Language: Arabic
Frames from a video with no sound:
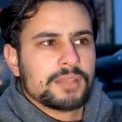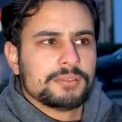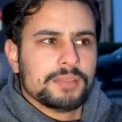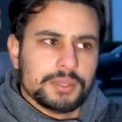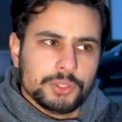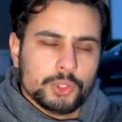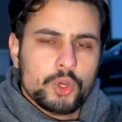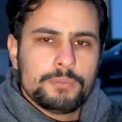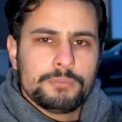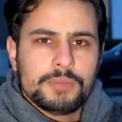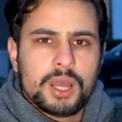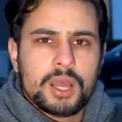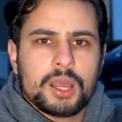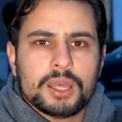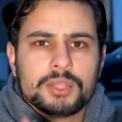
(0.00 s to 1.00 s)
تاني يوم
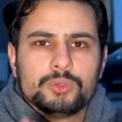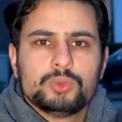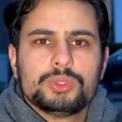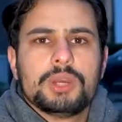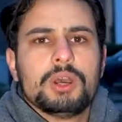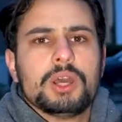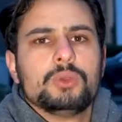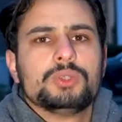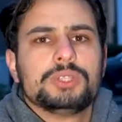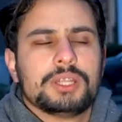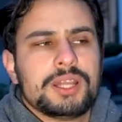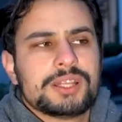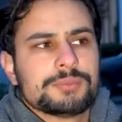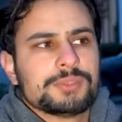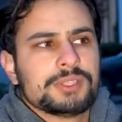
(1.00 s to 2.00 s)
أخذونا وقالوا لنا
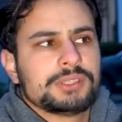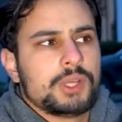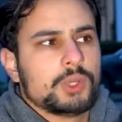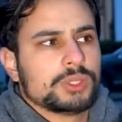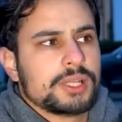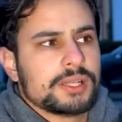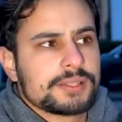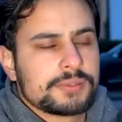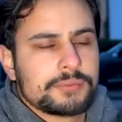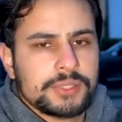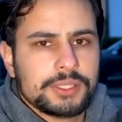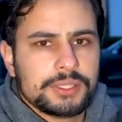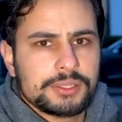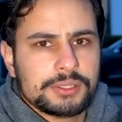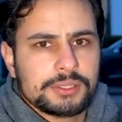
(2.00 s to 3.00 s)
لازم تطلعوا
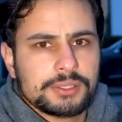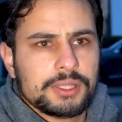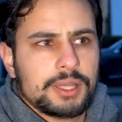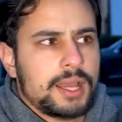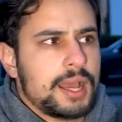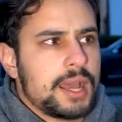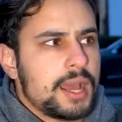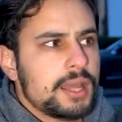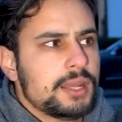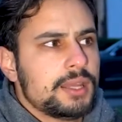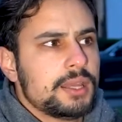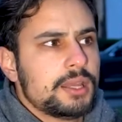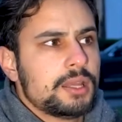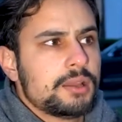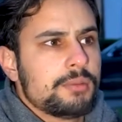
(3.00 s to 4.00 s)
ترانسفير
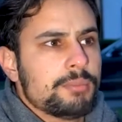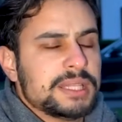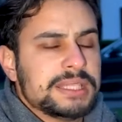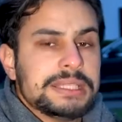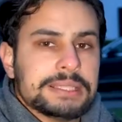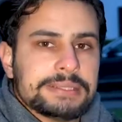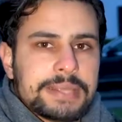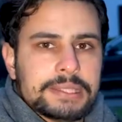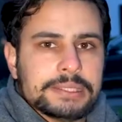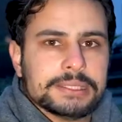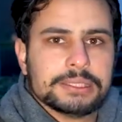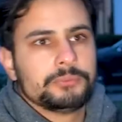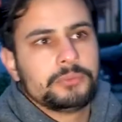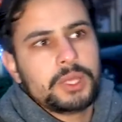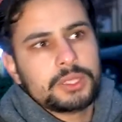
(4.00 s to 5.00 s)
على مدينه تانية
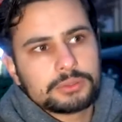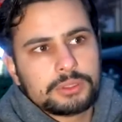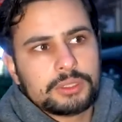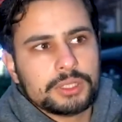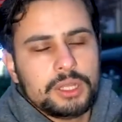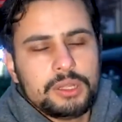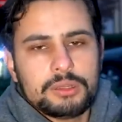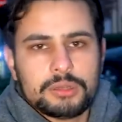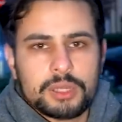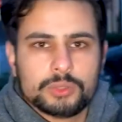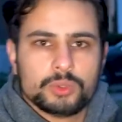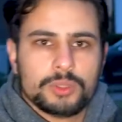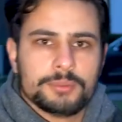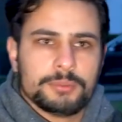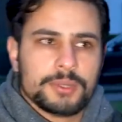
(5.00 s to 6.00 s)
فطلعنا
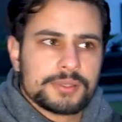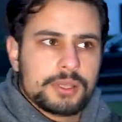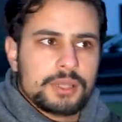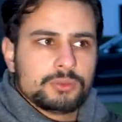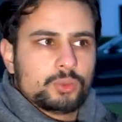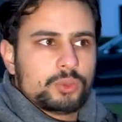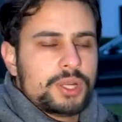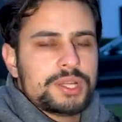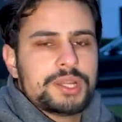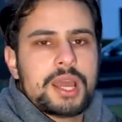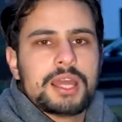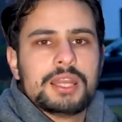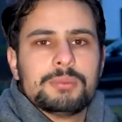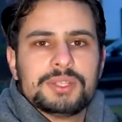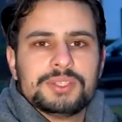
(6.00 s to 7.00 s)
خدونا من الباصات ورحنا
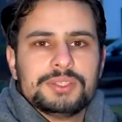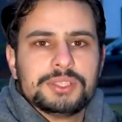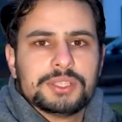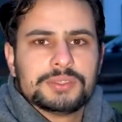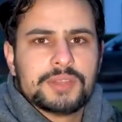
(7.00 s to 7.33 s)
على مدينه